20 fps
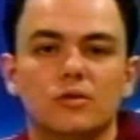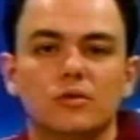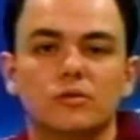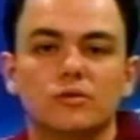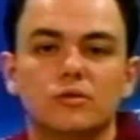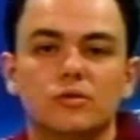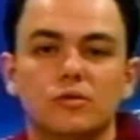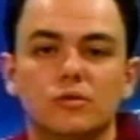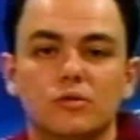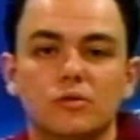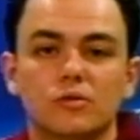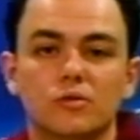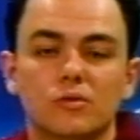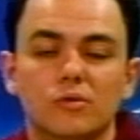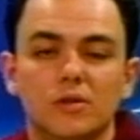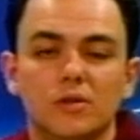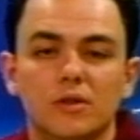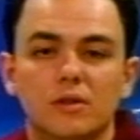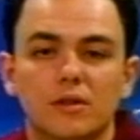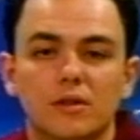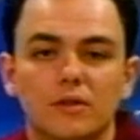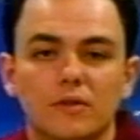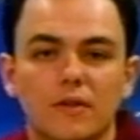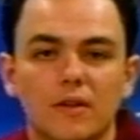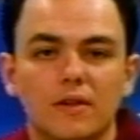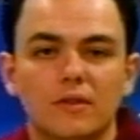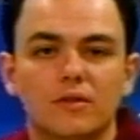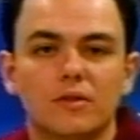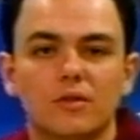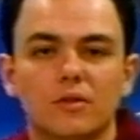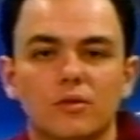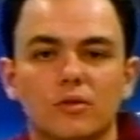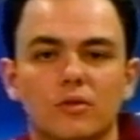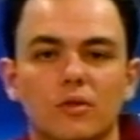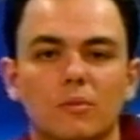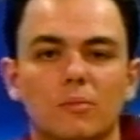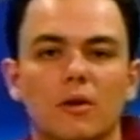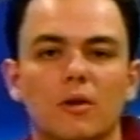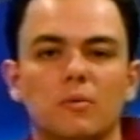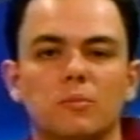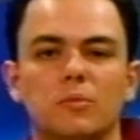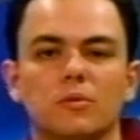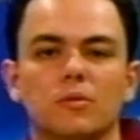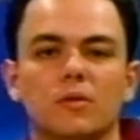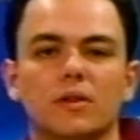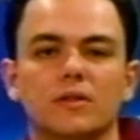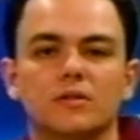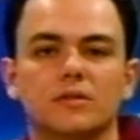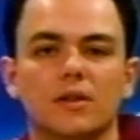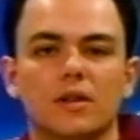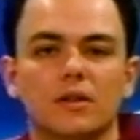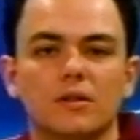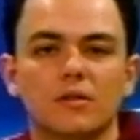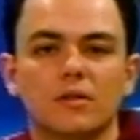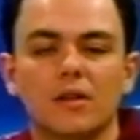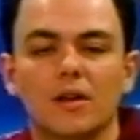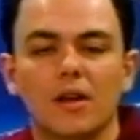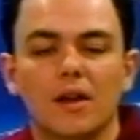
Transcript: onde o Inter venceu o São Paulo por 1 a 0.